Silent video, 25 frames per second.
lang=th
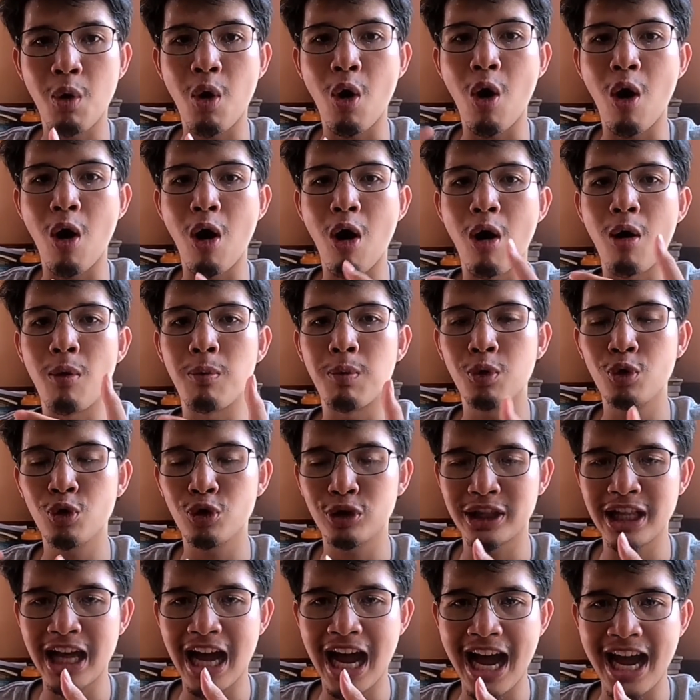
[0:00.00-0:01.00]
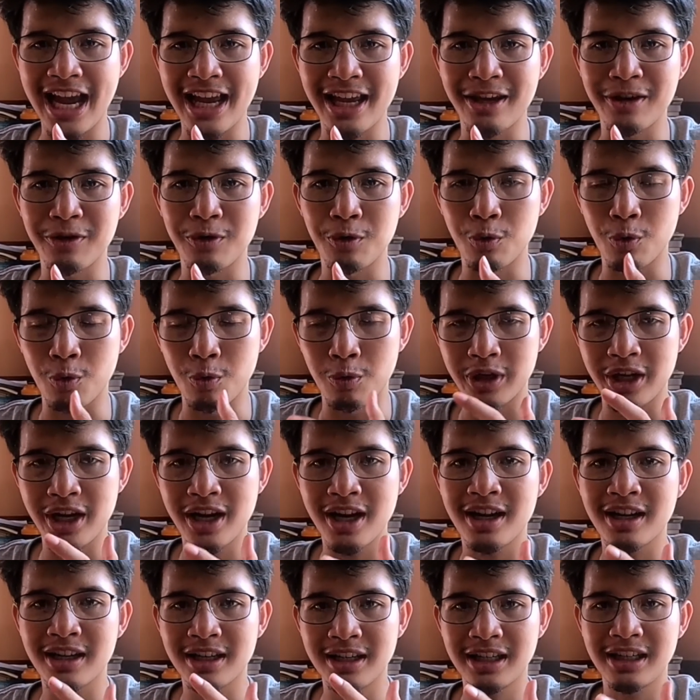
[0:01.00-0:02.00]
พอพูดได้อยู่เย
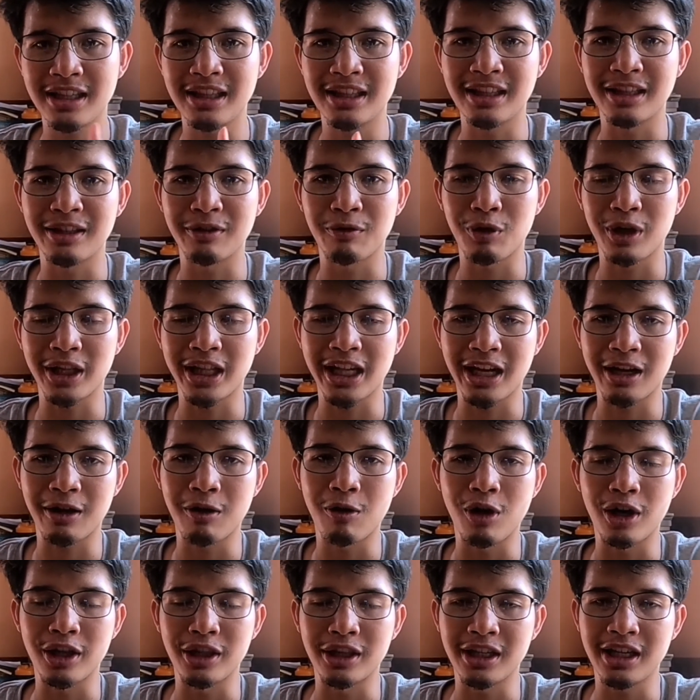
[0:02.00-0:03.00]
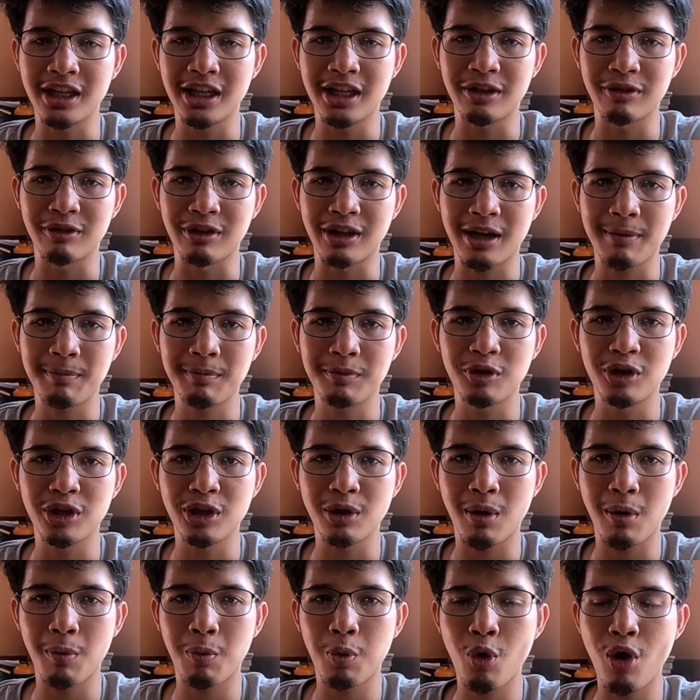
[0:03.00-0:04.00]
อะขึ้นกว่าแต่ก่อนเยอะนะโดย
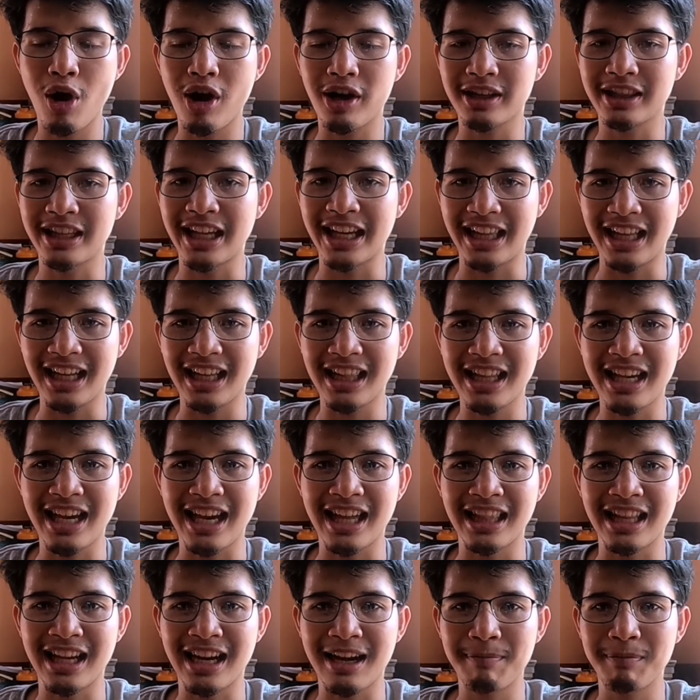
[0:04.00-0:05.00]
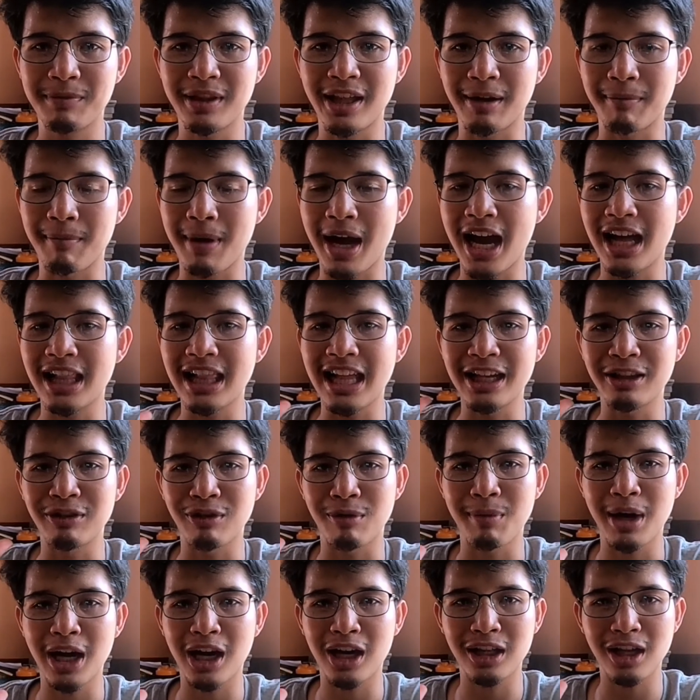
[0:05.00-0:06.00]
เฉพาะพวกเด็กนักเรียนนะครับ เด็กมหาลัย
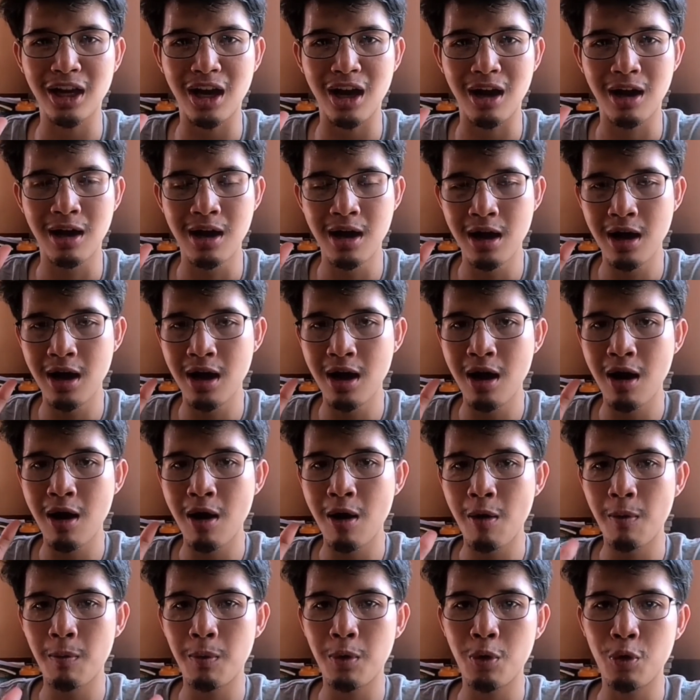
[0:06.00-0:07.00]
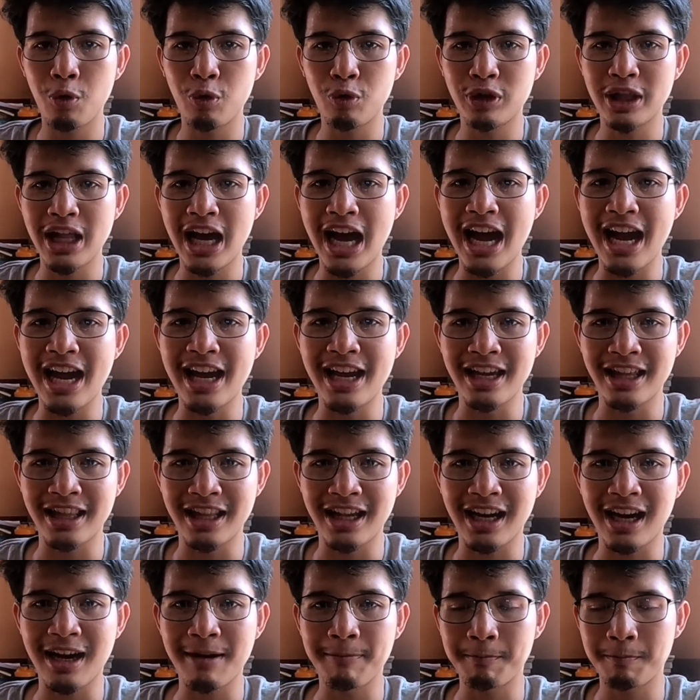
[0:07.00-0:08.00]
ส่วนมากก็จะพูดได้
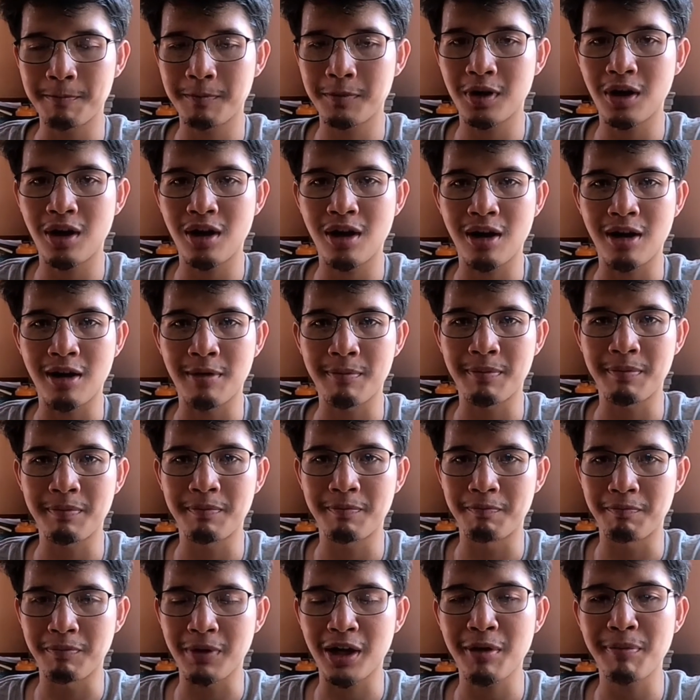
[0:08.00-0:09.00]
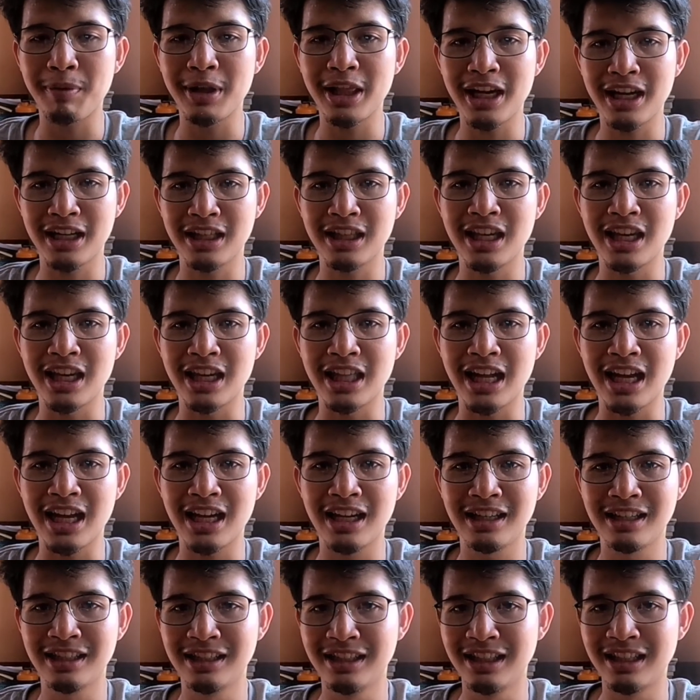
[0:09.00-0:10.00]
นะครับ ก็มันก็เป็นเรื่องดีนะ
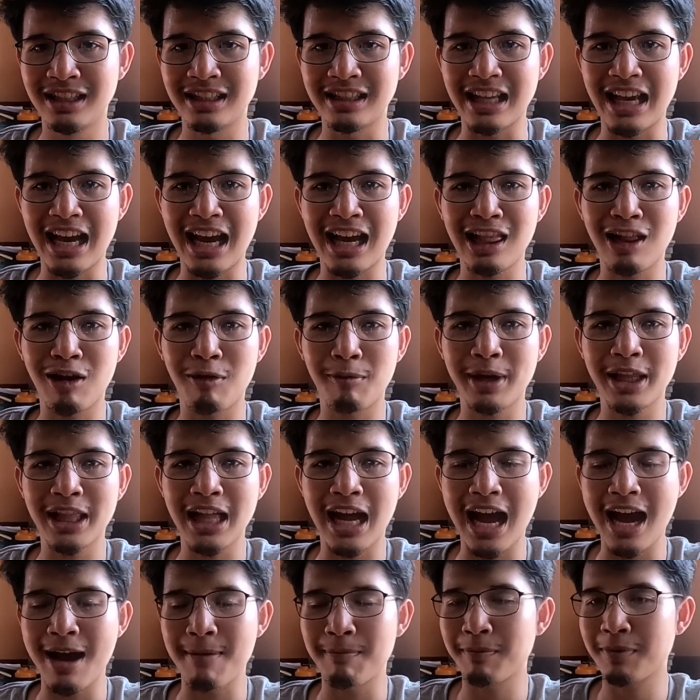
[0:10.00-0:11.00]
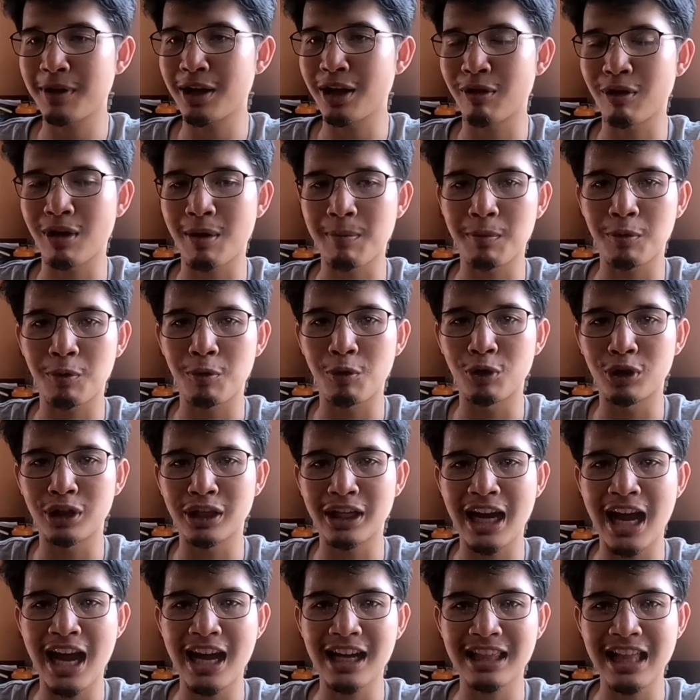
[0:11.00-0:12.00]
แต่ถ้าเราไปถามเกี่ยวกับคน
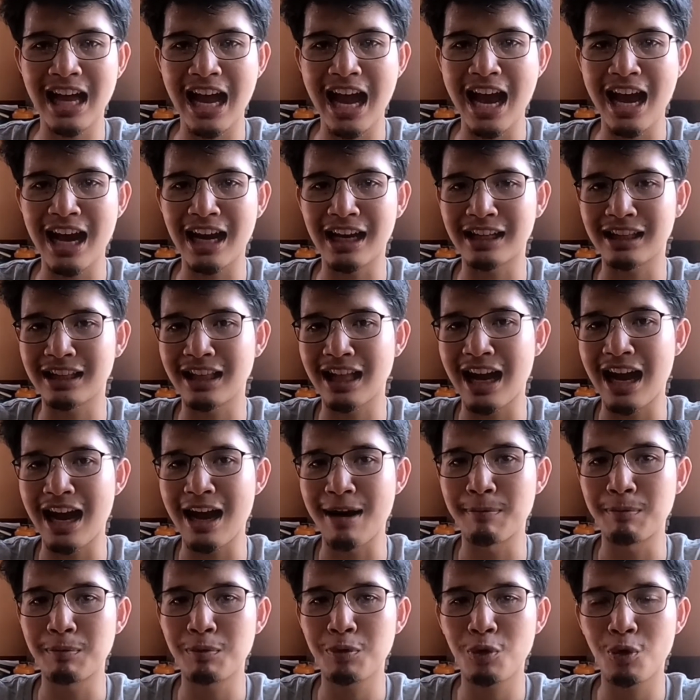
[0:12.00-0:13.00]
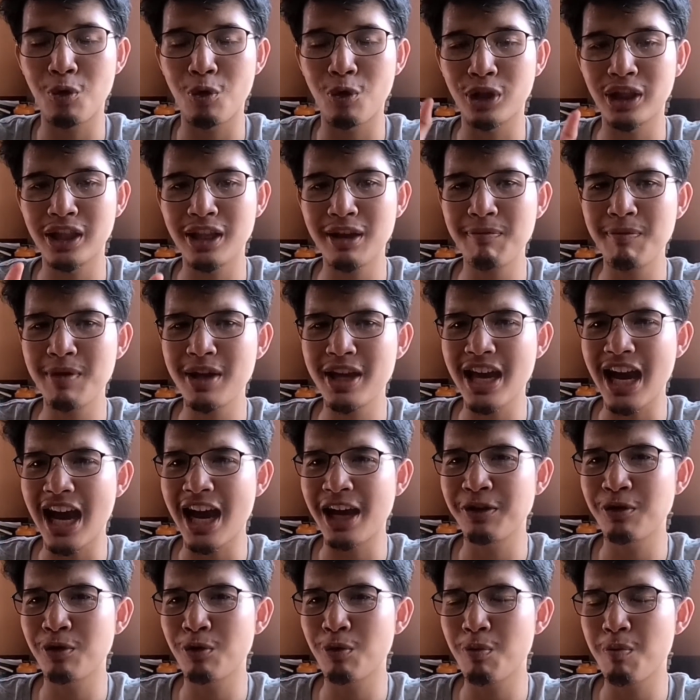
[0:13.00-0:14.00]
ข้างทางถามคนที่มี
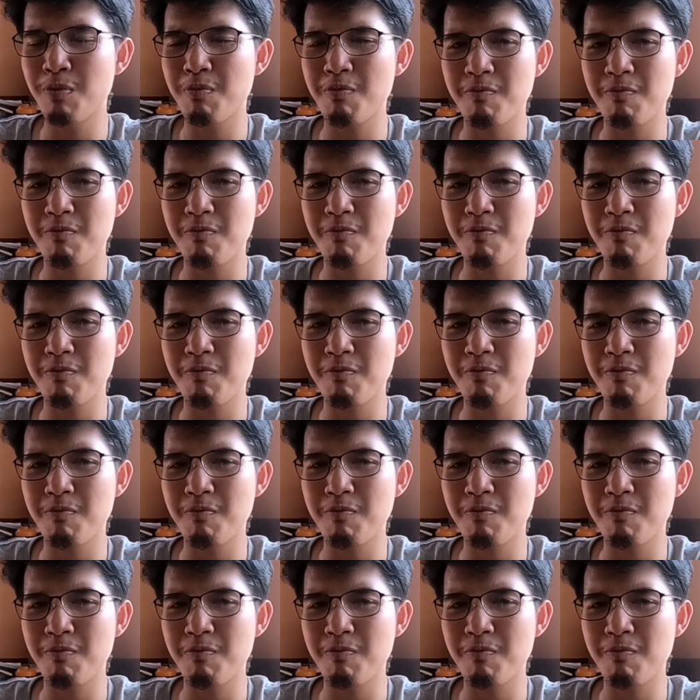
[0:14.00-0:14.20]
อายุ